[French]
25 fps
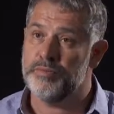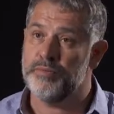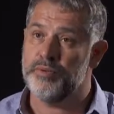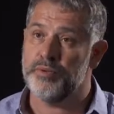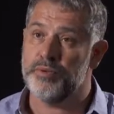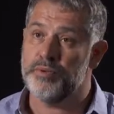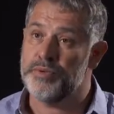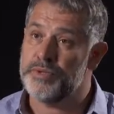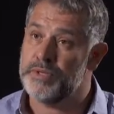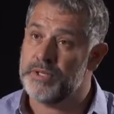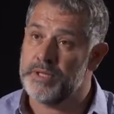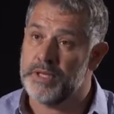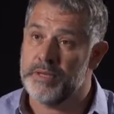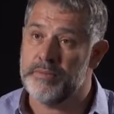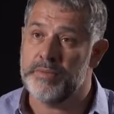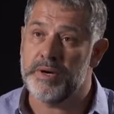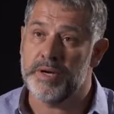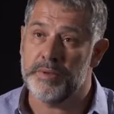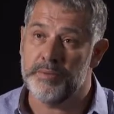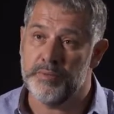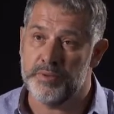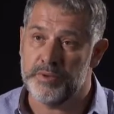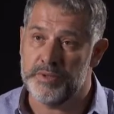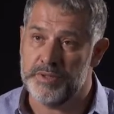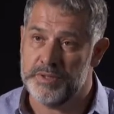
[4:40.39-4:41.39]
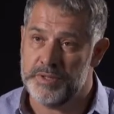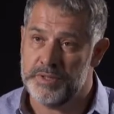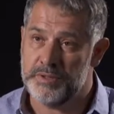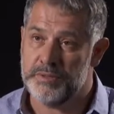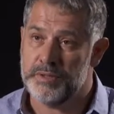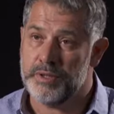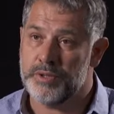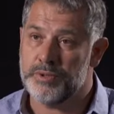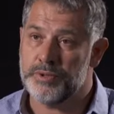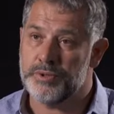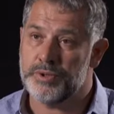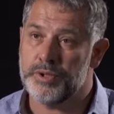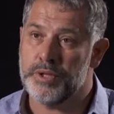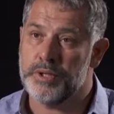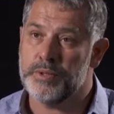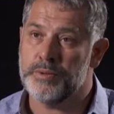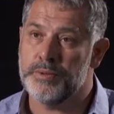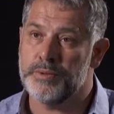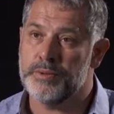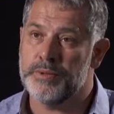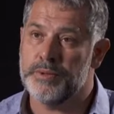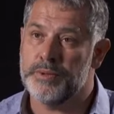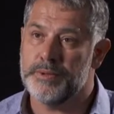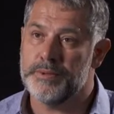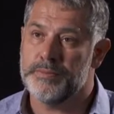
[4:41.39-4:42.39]
pour le cinéma et pour les histoires que je
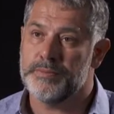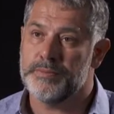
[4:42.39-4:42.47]
raconte.